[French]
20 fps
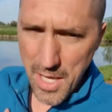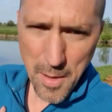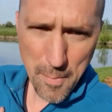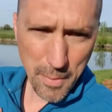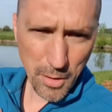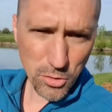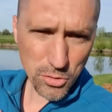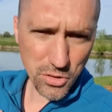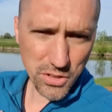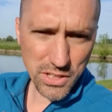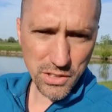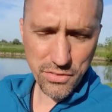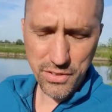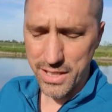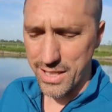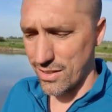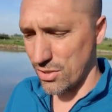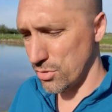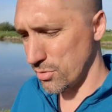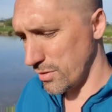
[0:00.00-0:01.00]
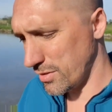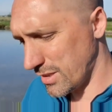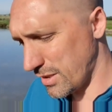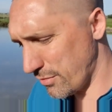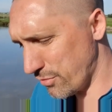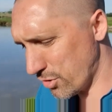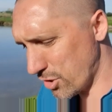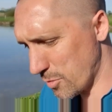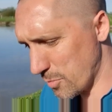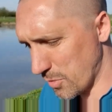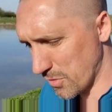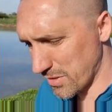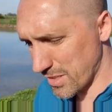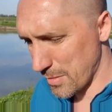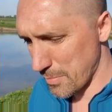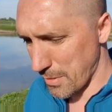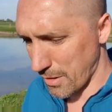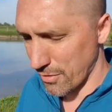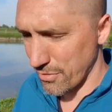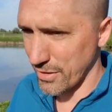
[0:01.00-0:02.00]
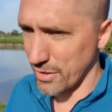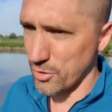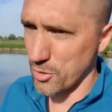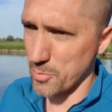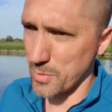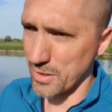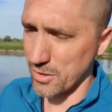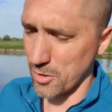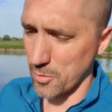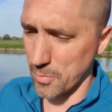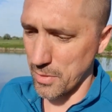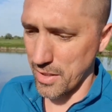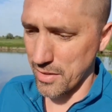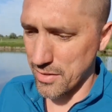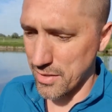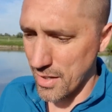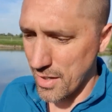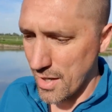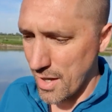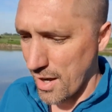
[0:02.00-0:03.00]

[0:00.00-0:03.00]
par l'authentification, est-ce qu'il faut commencer par le fait de mettre en place